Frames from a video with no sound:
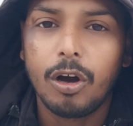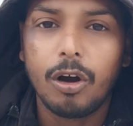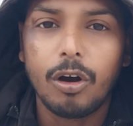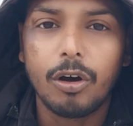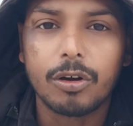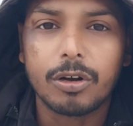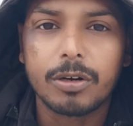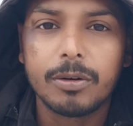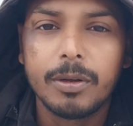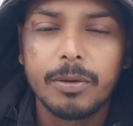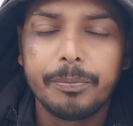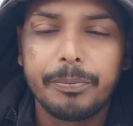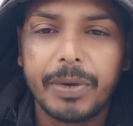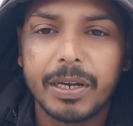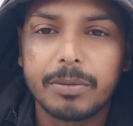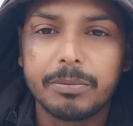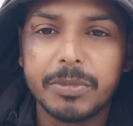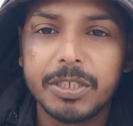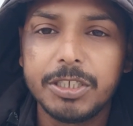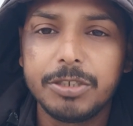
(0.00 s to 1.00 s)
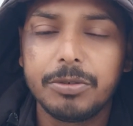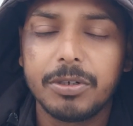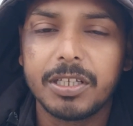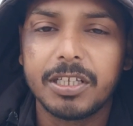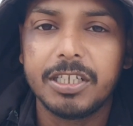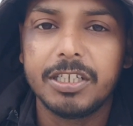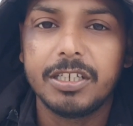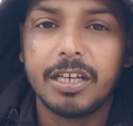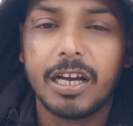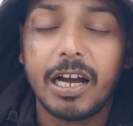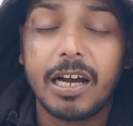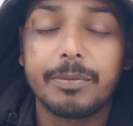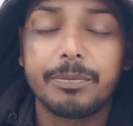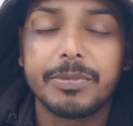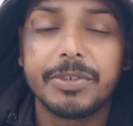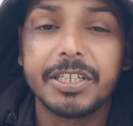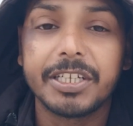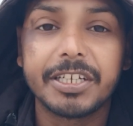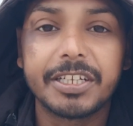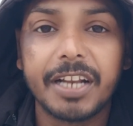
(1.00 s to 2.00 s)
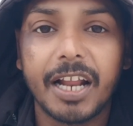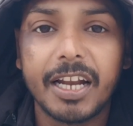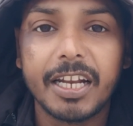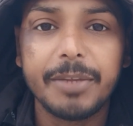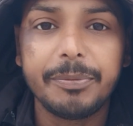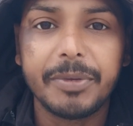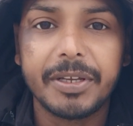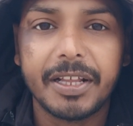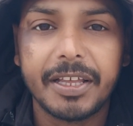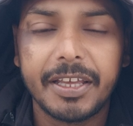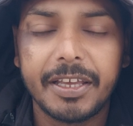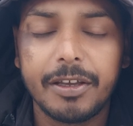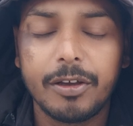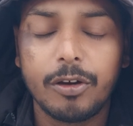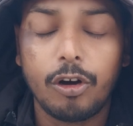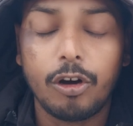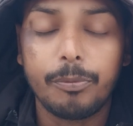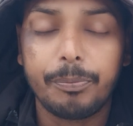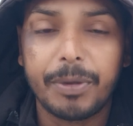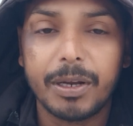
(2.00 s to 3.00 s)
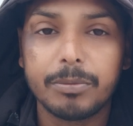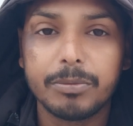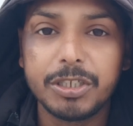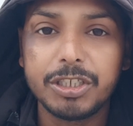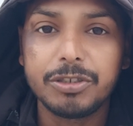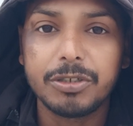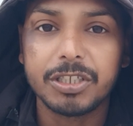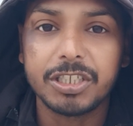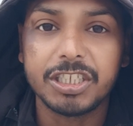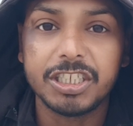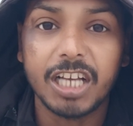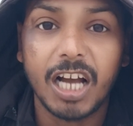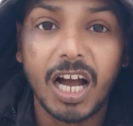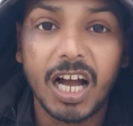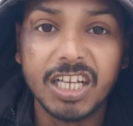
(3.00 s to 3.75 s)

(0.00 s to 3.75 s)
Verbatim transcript: और परमेश्वर की आप निगरानी में रहें और परमेश्वर की